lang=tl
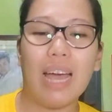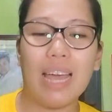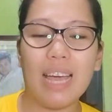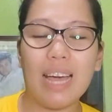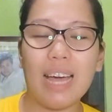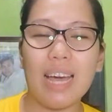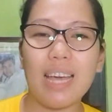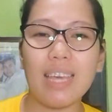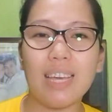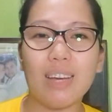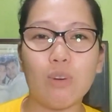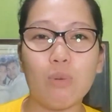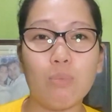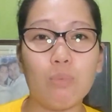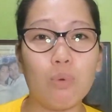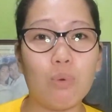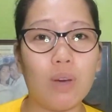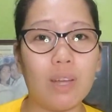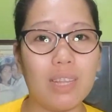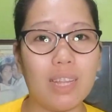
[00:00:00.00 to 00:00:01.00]
Ayan, kaya
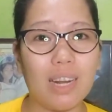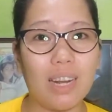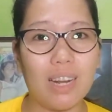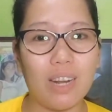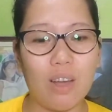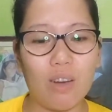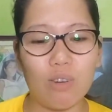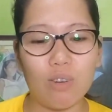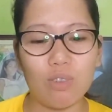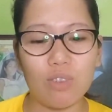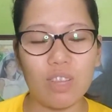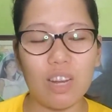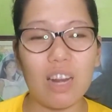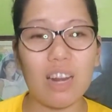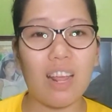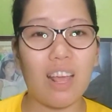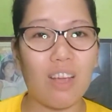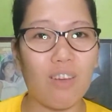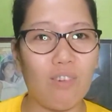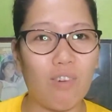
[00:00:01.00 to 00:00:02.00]
kumuha na rin ako.
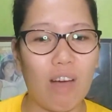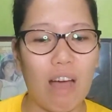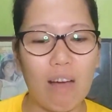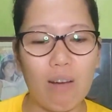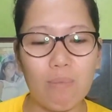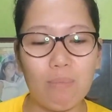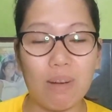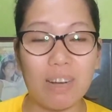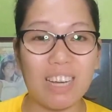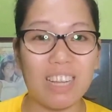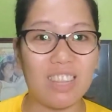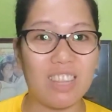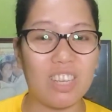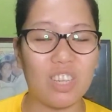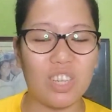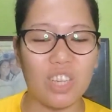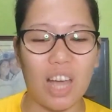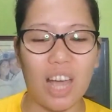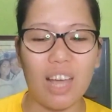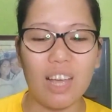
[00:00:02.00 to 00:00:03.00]
Trinay ko nga kung maganda
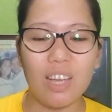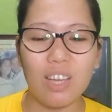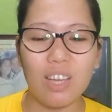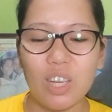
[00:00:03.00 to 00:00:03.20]
siya.